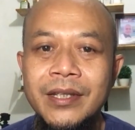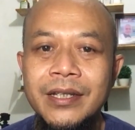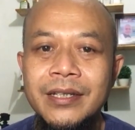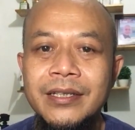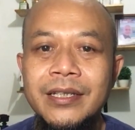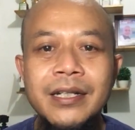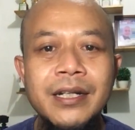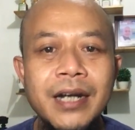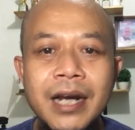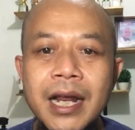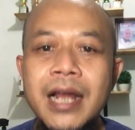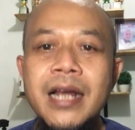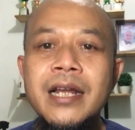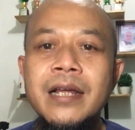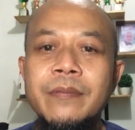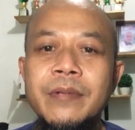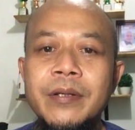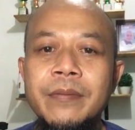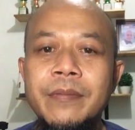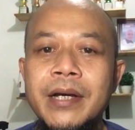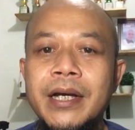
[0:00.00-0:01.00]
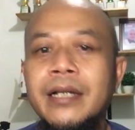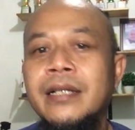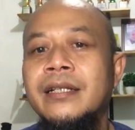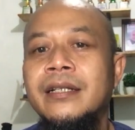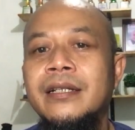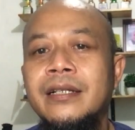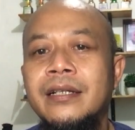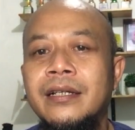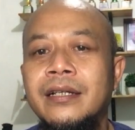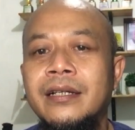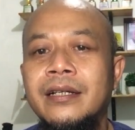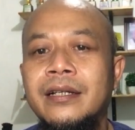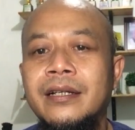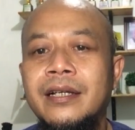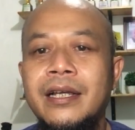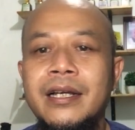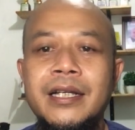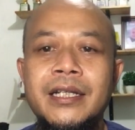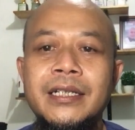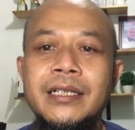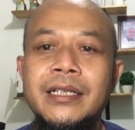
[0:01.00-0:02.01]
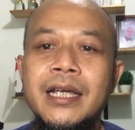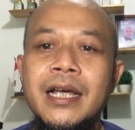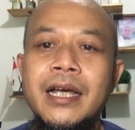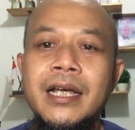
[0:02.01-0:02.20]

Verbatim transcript: Sederhana memang, karena kita